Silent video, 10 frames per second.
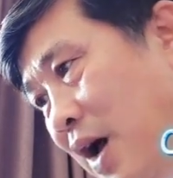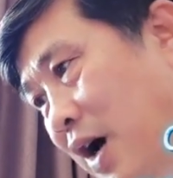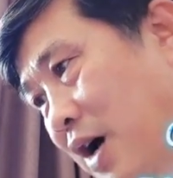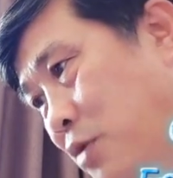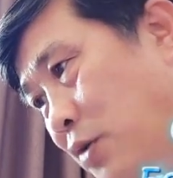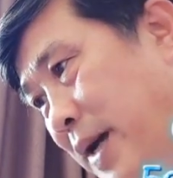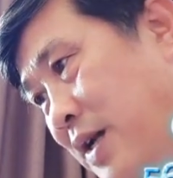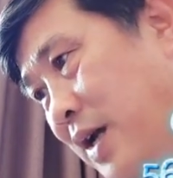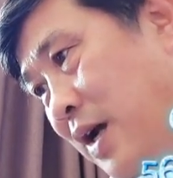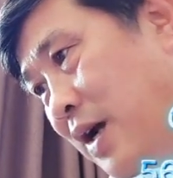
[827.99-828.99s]
Ở một
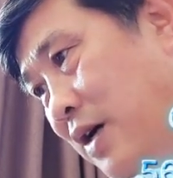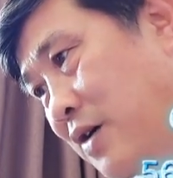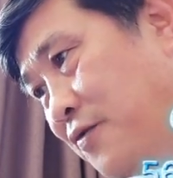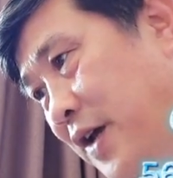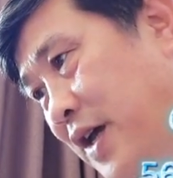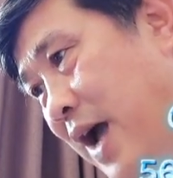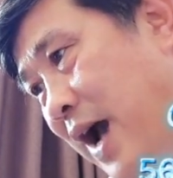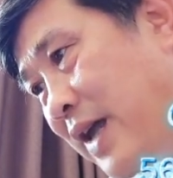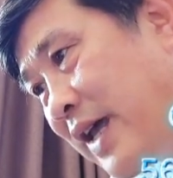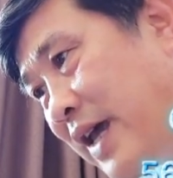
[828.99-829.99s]
bên, Lữ Phỉ
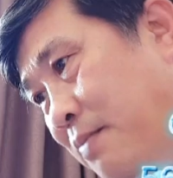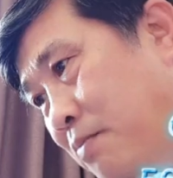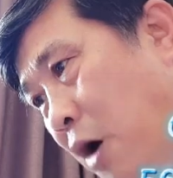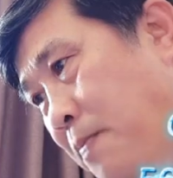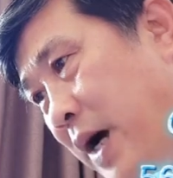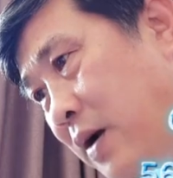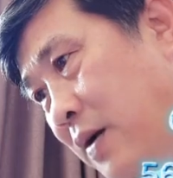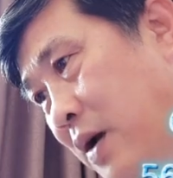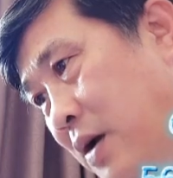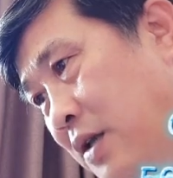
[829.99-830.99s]
hai tay bóp ngực,
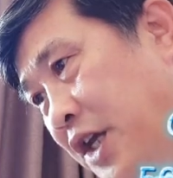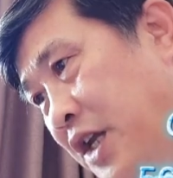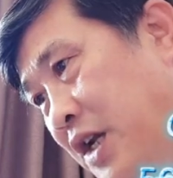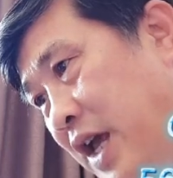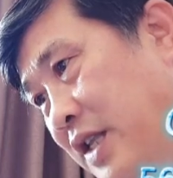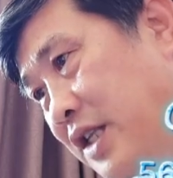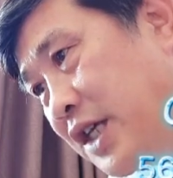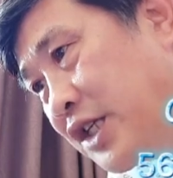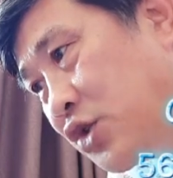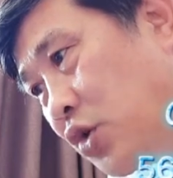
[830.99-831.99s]
nhìn lên
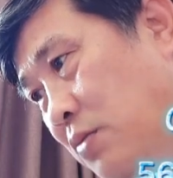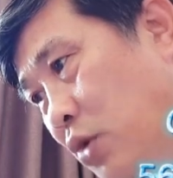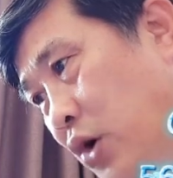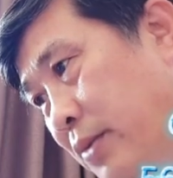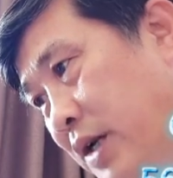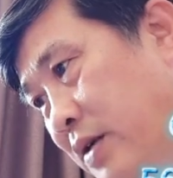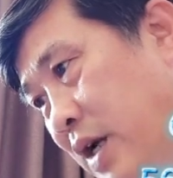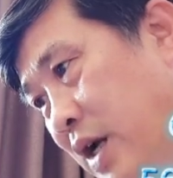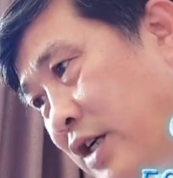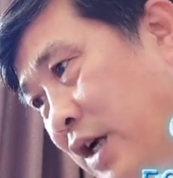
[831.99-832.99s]
nhìn xuống Bùi Nguyên Minh,
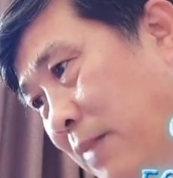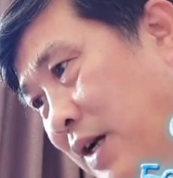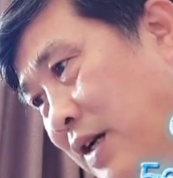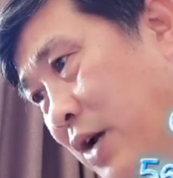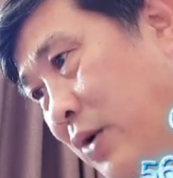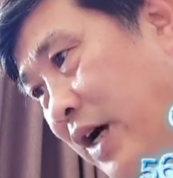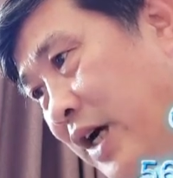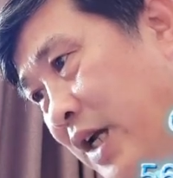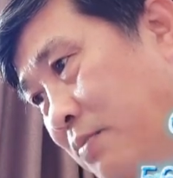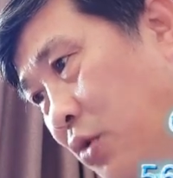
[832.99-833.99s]
trong mắt đều là
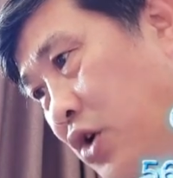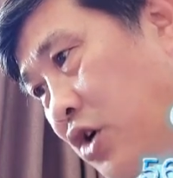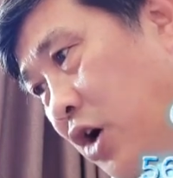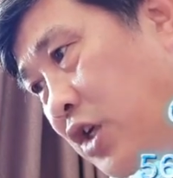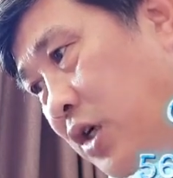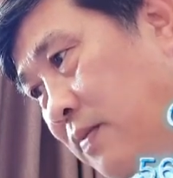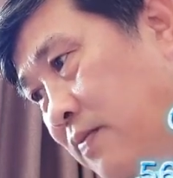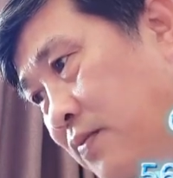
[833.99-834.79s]
khịt mũi coi thường.